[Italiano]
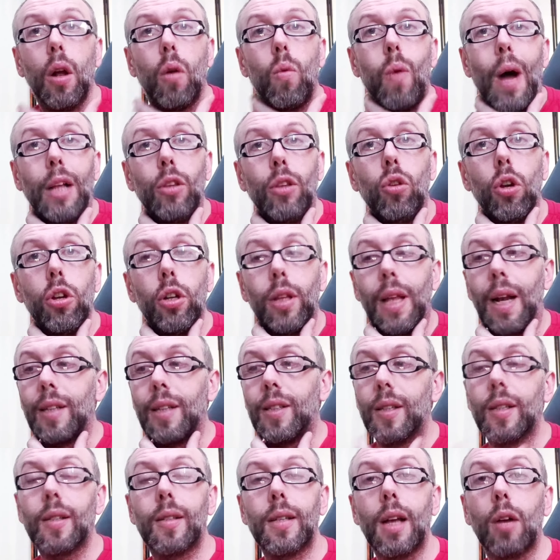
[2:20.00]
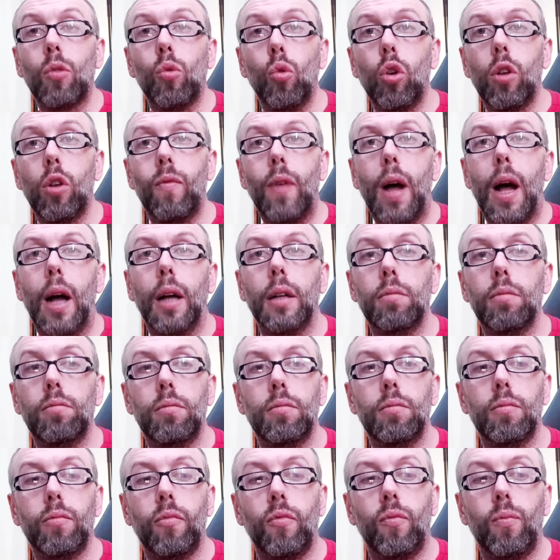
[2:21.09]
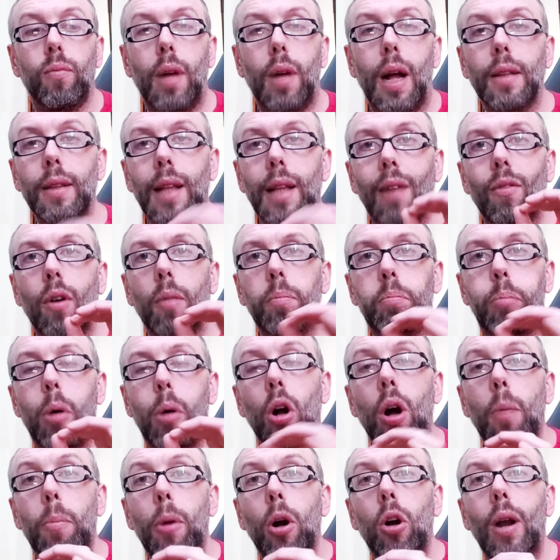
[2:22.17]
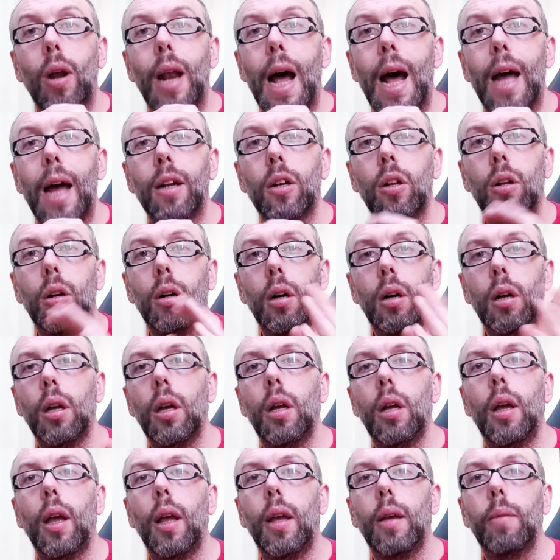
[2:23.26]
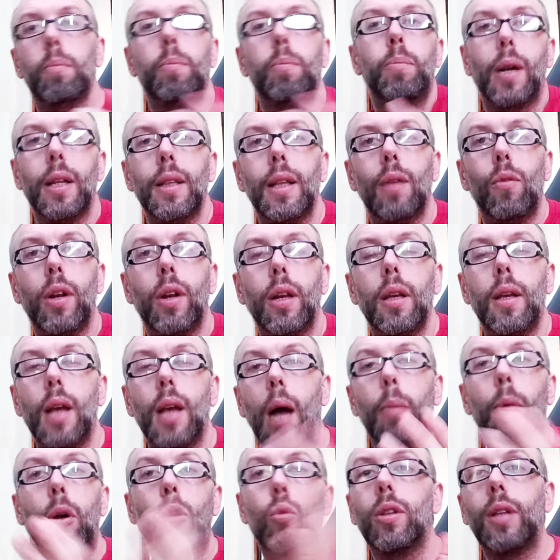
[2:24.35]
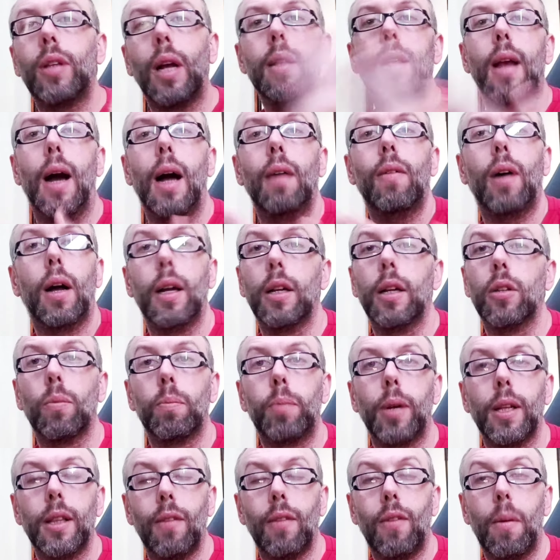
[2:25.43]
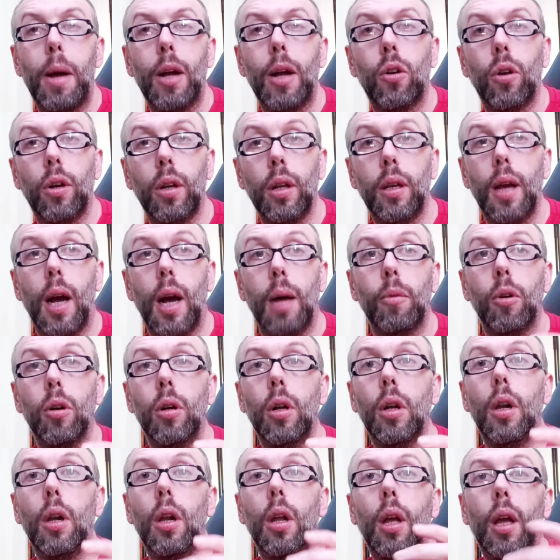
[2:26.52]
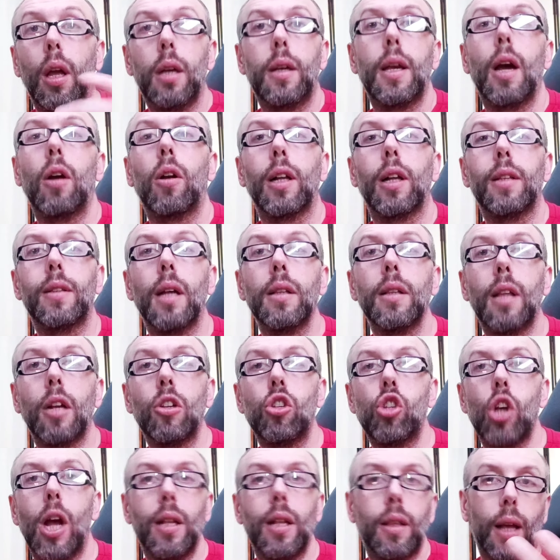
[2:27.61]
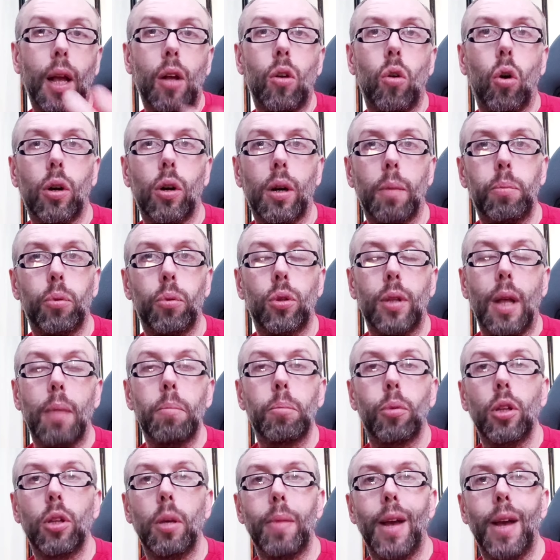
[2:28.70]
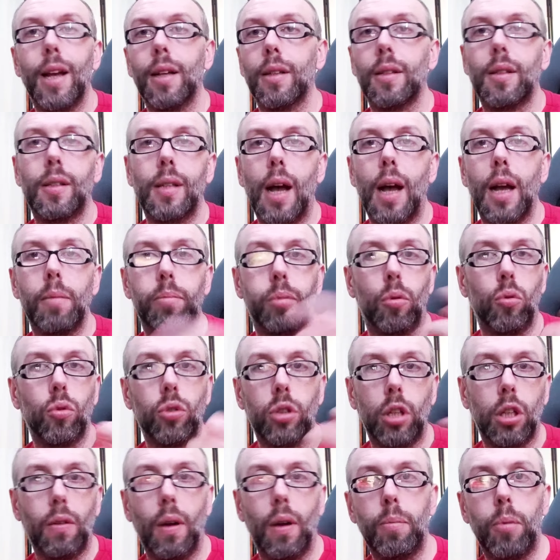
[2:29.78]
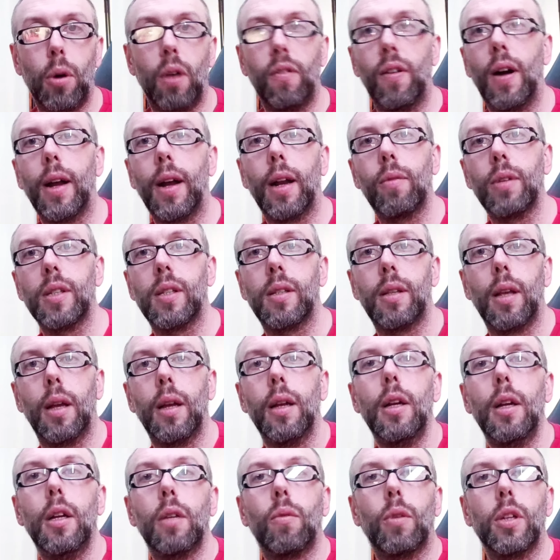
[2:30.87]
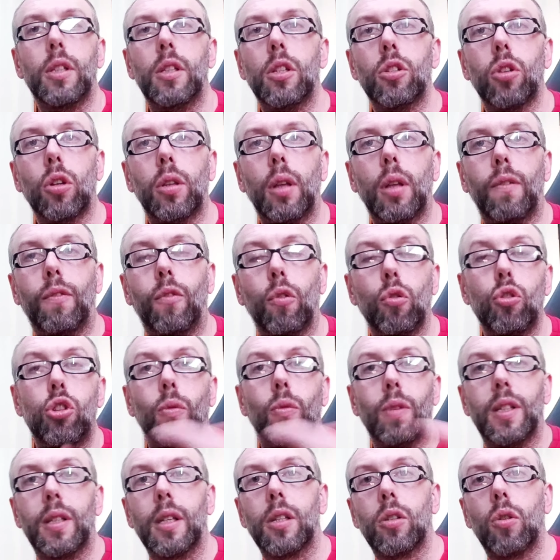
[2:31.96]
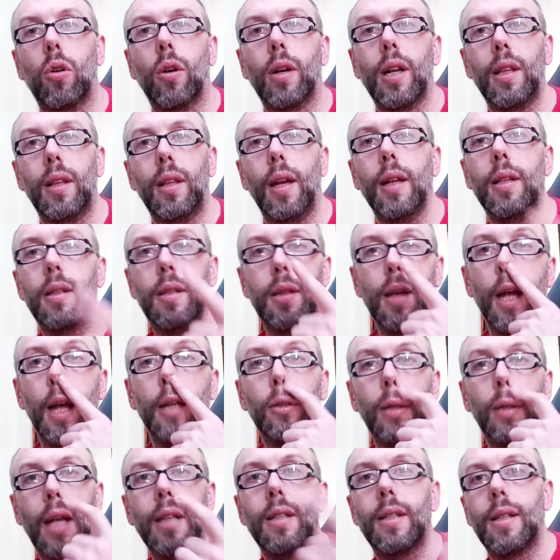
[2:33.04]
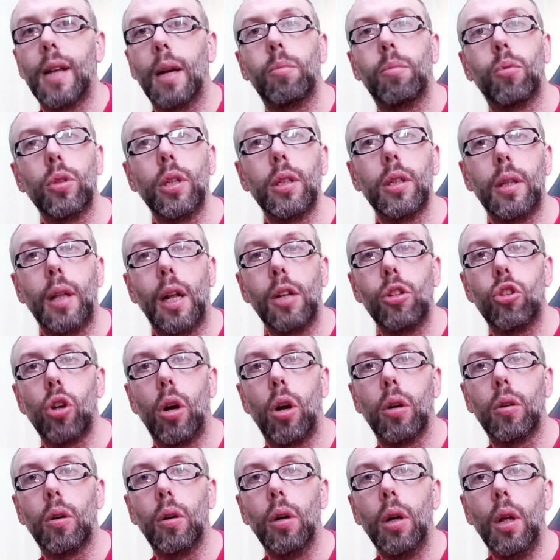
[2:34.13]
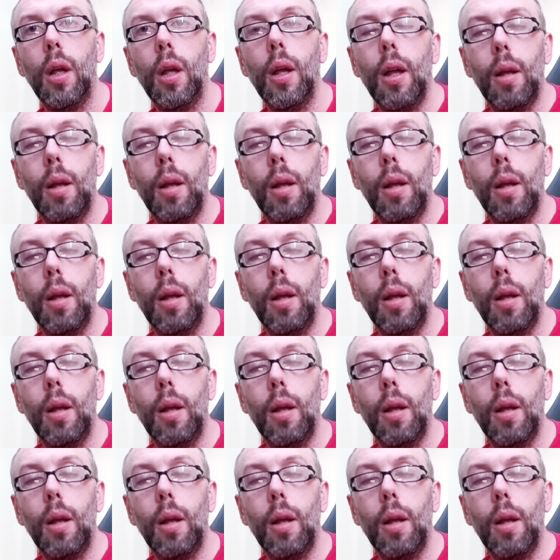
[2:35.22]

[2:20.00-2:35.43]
quando io nella stessa curva andavo poco poco largo e prendevo il richiamo e lui tagliava e non prendeva manco il richiamo. È chiaro che tanta gente che corre più tempo di me sa i punti dove può fare queste, questi sotterfugi, queste scorrettezze e non essere puniti dal gioco.